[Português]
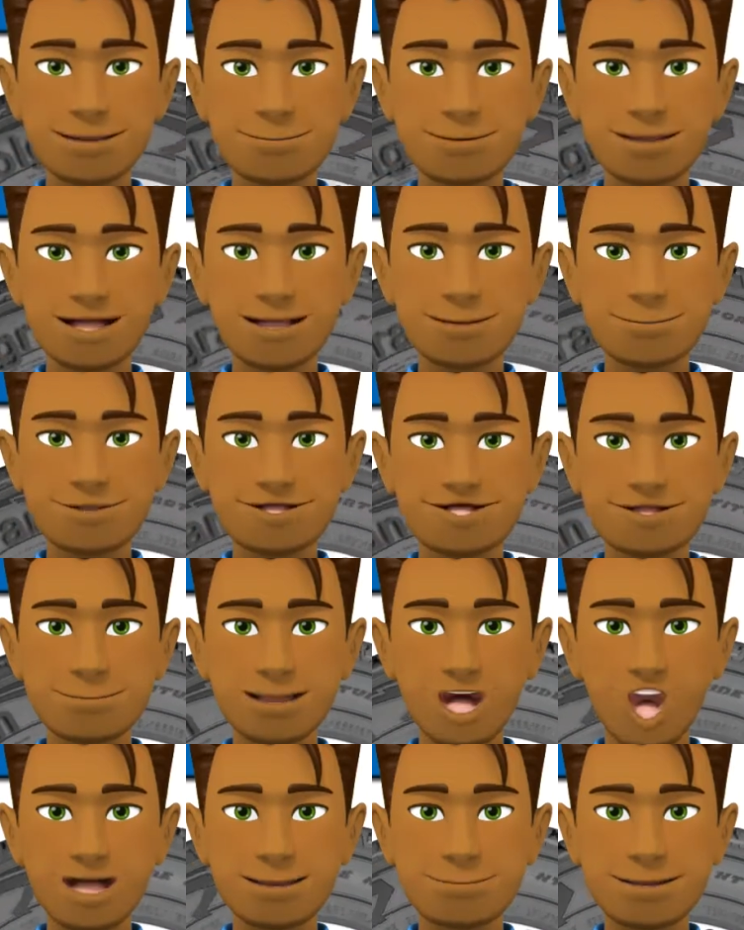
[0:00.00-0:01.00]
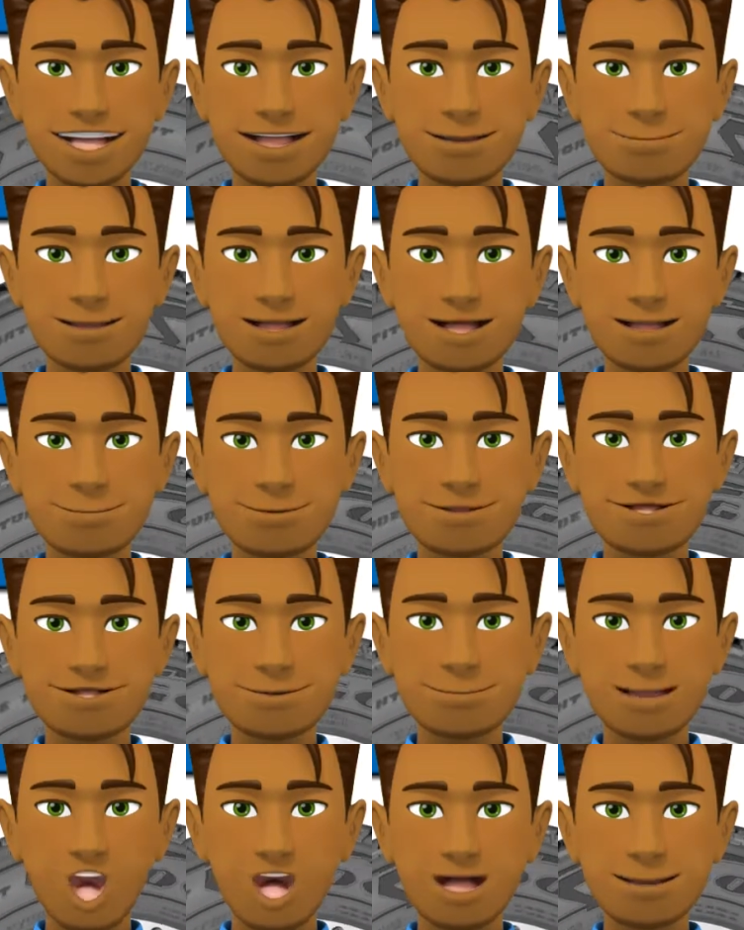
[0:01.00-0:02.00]
o máximo em durabilidade com
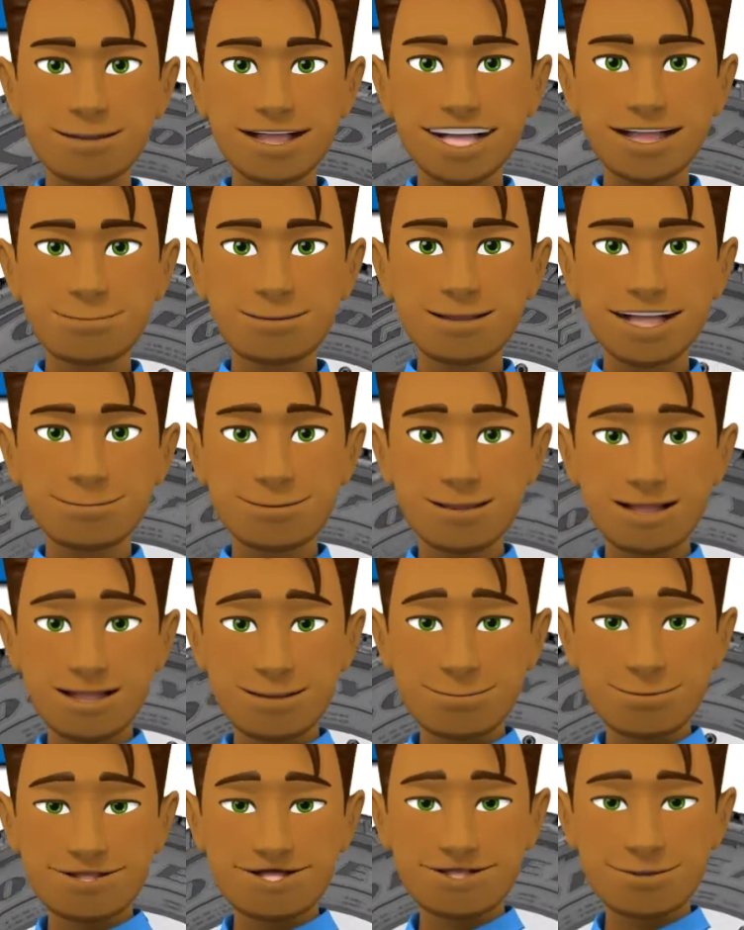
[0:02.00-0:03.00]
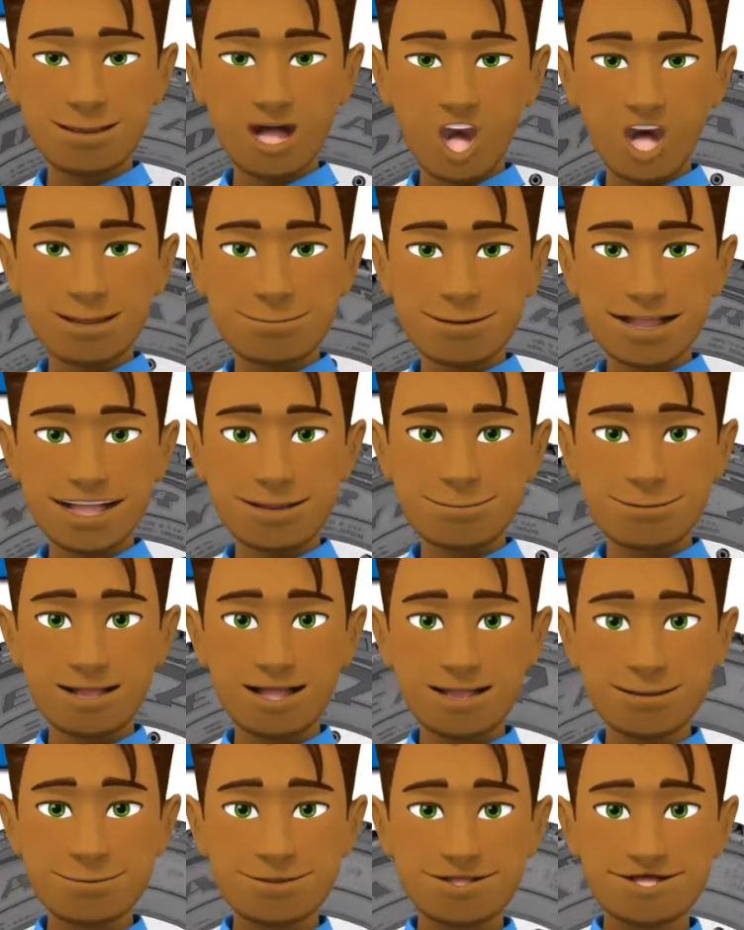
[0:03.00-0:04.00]
7 anos de garantia o
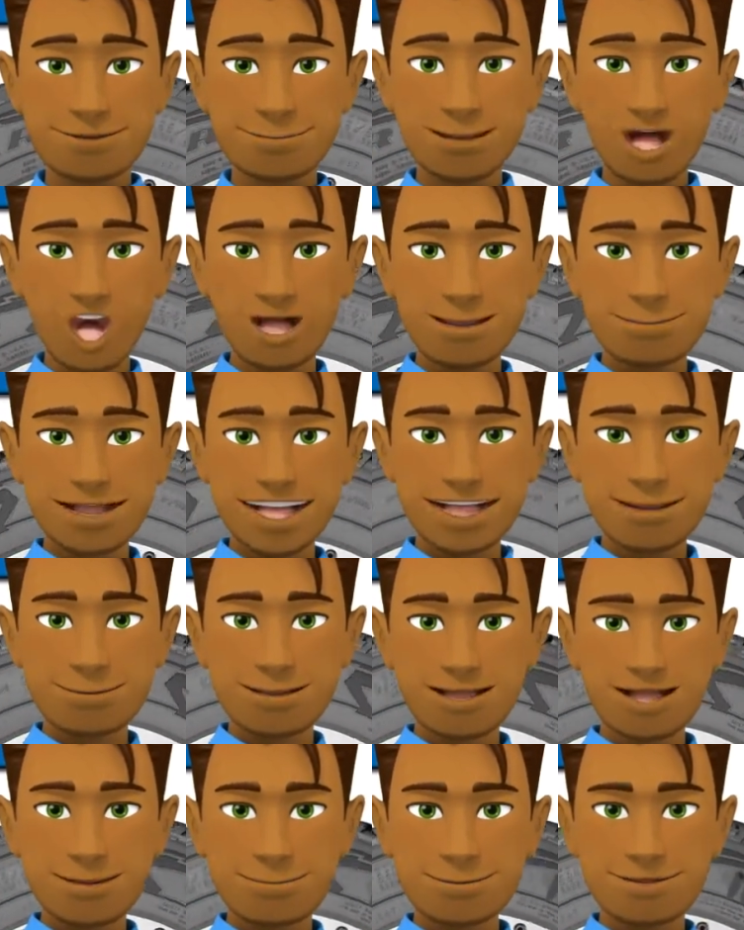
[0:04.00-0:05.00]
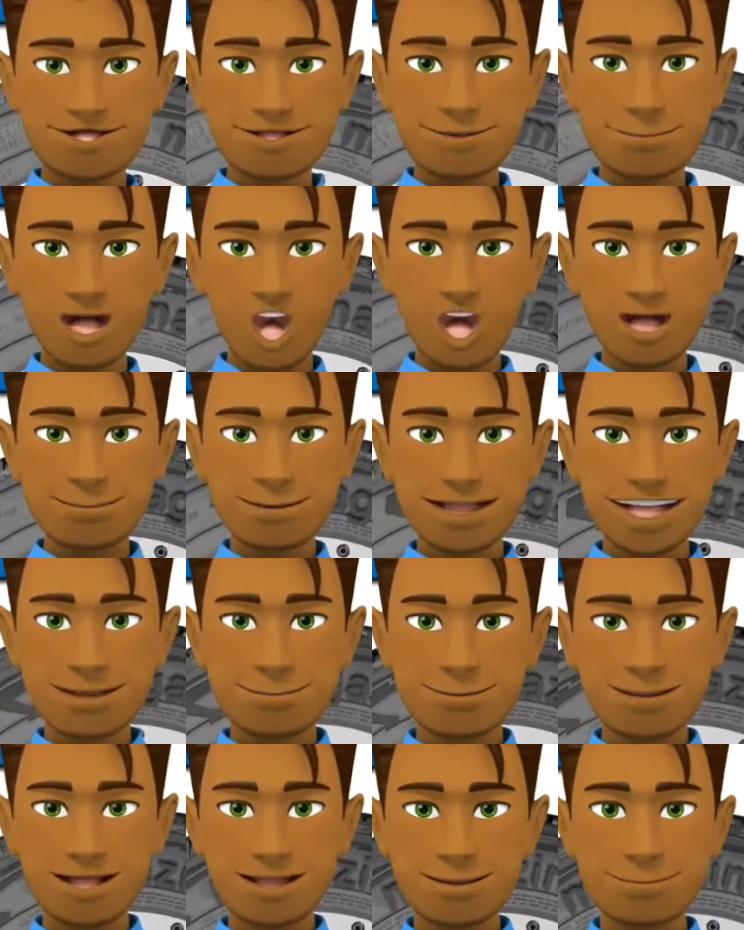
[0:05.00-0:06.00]
máximo é inovação com chip RFID
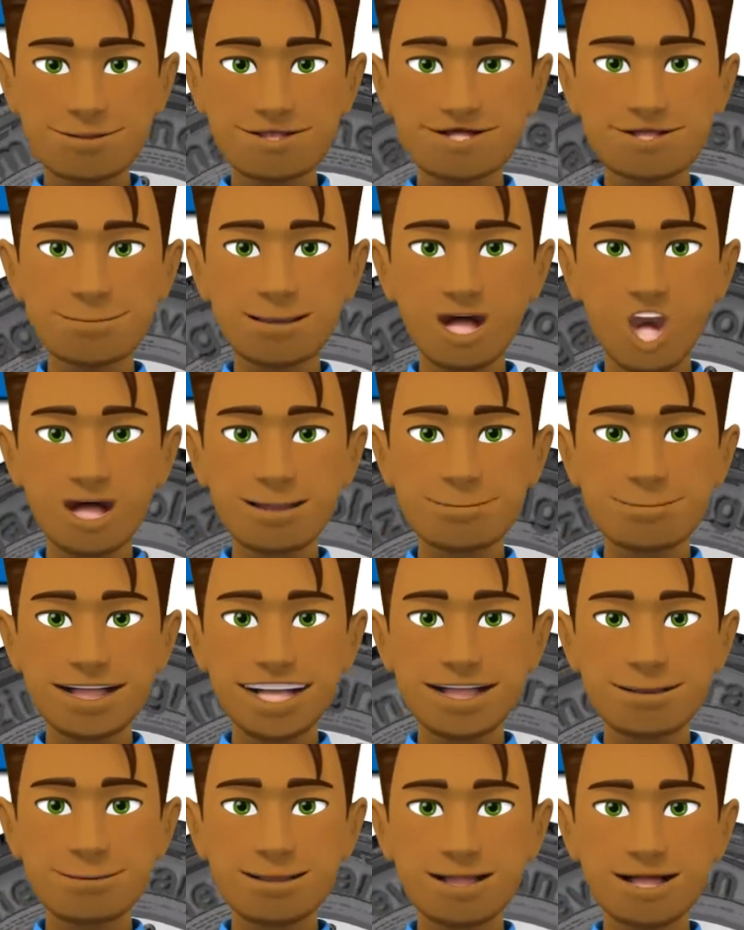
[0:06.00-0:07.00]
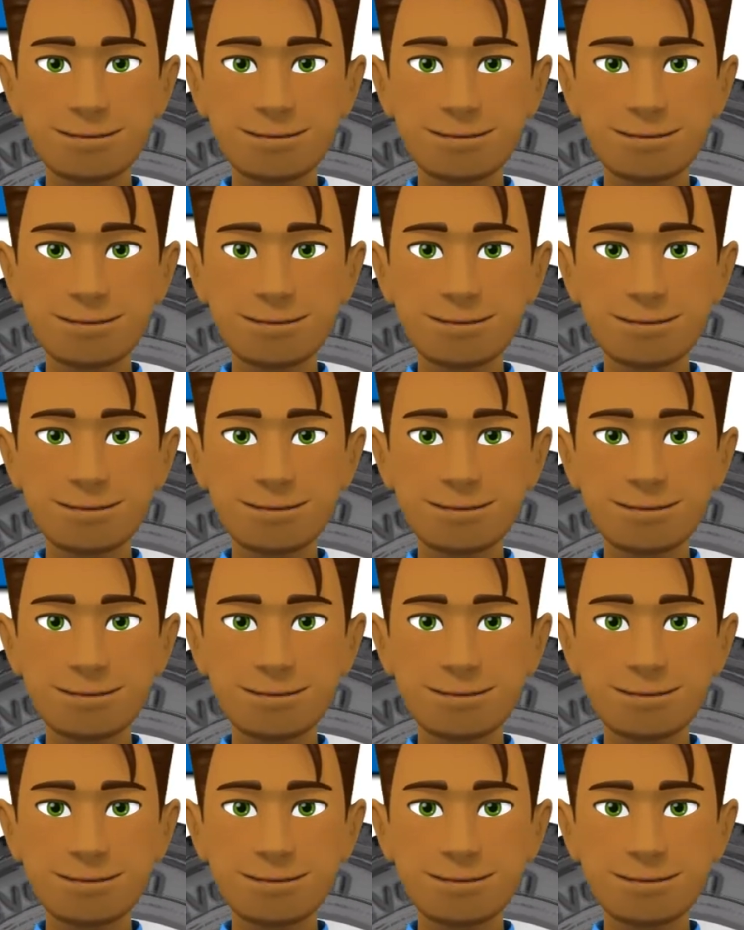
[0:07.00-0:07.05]
integrado de fábrica.